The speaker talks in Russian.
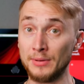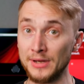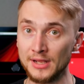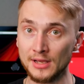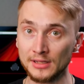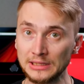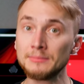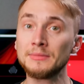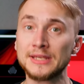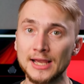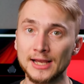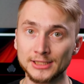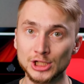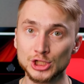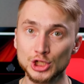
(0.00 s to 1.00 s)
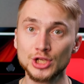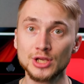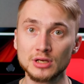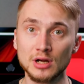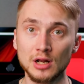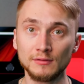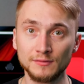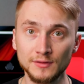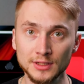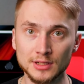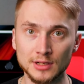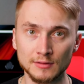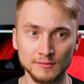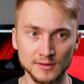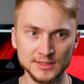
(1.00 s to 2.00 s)
При этом я даже не играл в
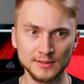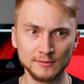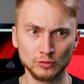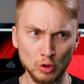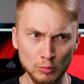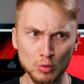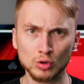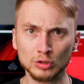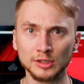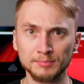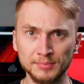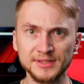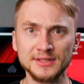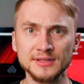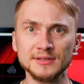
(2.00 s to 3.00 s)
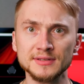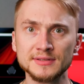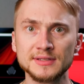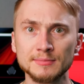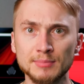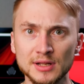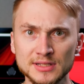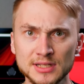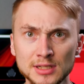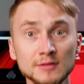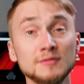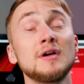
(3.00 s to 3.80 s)
игры, в основном около 50%,